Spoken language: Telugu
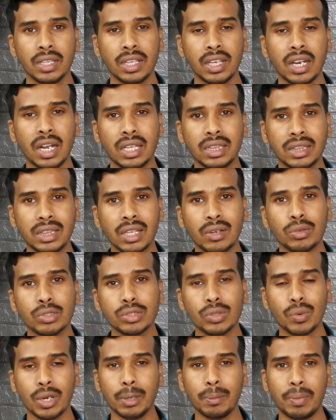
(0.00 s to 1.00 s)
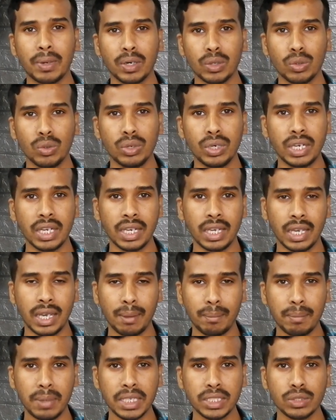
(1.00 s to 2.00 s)
ఏదైనా అత్యవసరమైన పనులు ఉంటే
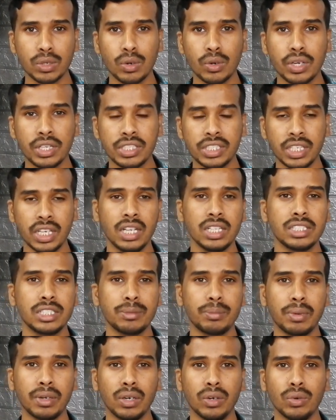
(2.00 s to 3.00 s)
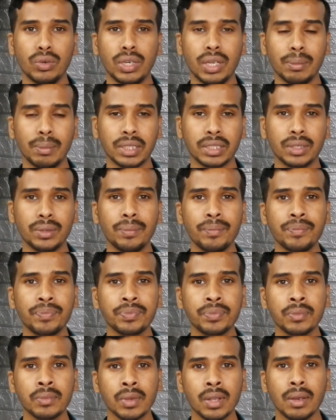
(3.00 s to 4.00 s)
ఎంబసీలోనే చేయాల్సిన పనులు ఉంటే మాత్రం
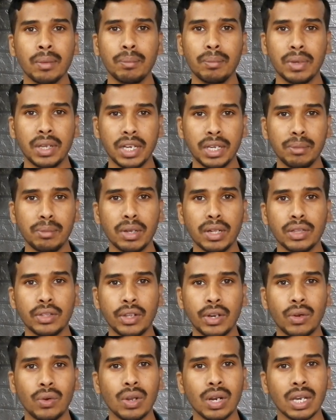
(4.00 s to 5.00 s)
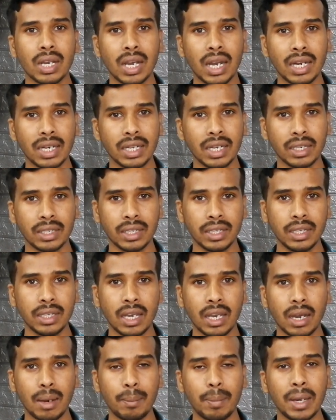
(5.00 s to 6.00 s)
మీరు ఈమెయిల్ ద్వారా వాళ్ళకి కాంటాక్ట్ అయ్యి
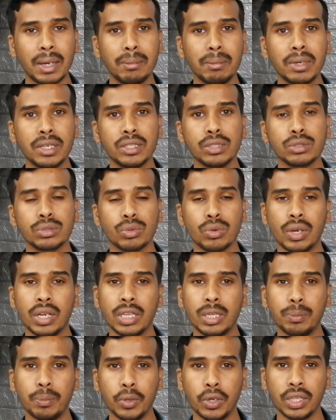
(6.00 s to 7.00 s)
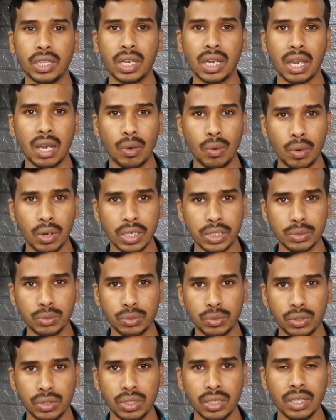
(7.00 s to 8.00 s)
అపాయింట్మెంట్ తీసుకొని అయితే పోయేదానికి అవకాశం
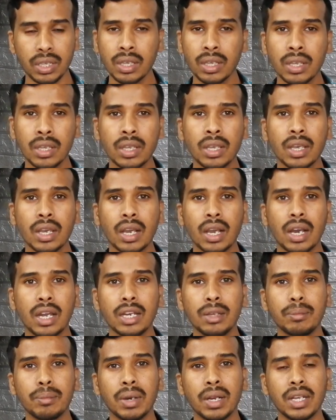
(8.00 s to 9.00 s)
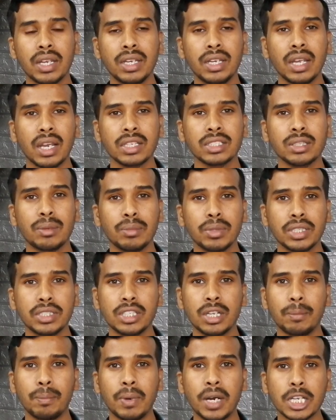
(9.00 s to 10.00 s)
ఉంటుంది కానీ మన ఇండియాకి
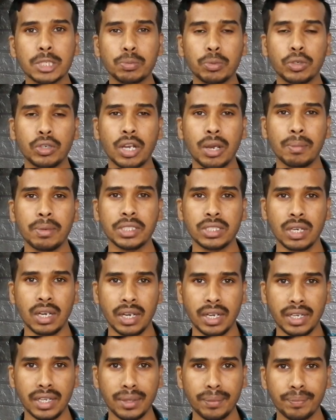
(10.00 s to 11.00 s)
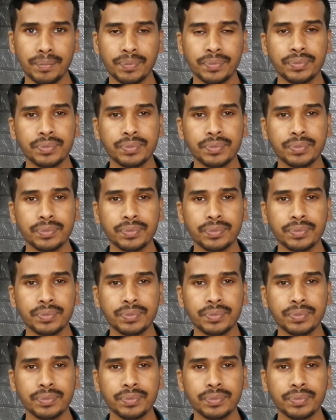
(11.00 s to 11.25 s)
సంబంధించిన పాస్పోర్ట్ ఆఫీసులన్నీ